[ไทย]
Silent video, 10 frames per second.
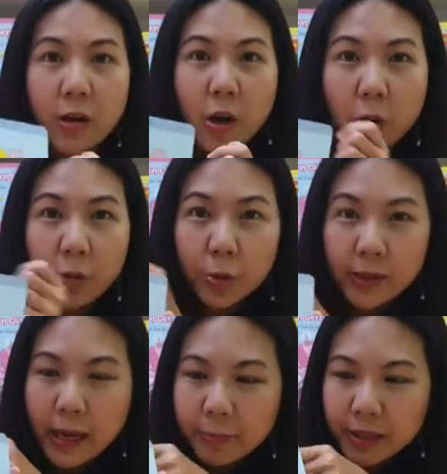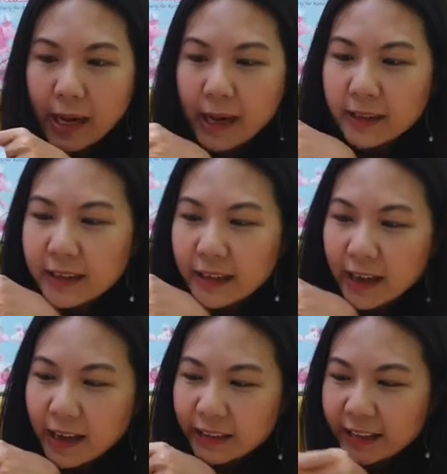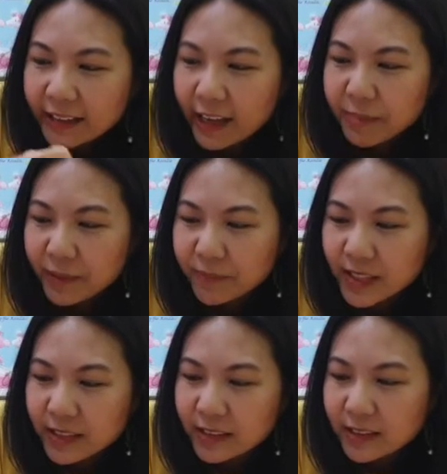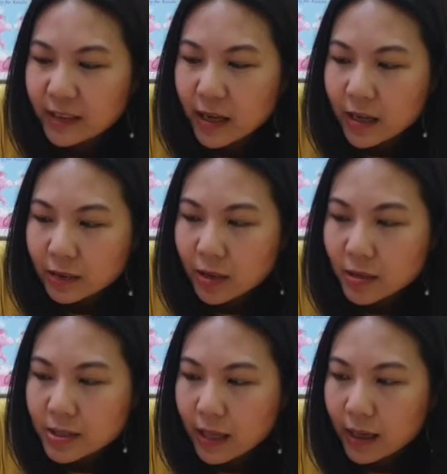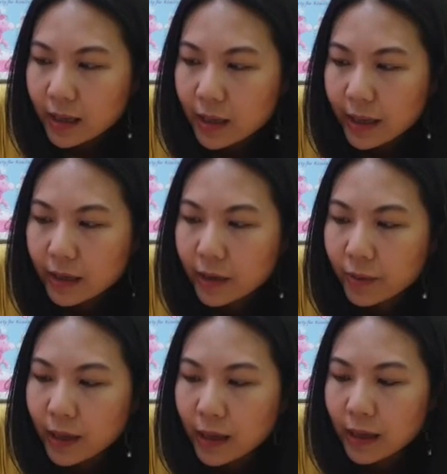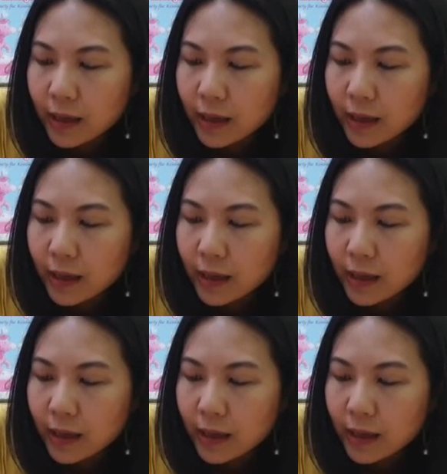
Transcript: ลองดูตามการ์ดเลยนะคะ ใกล้ๆแบบนี้เลย ก็จะเห็นเลยว่า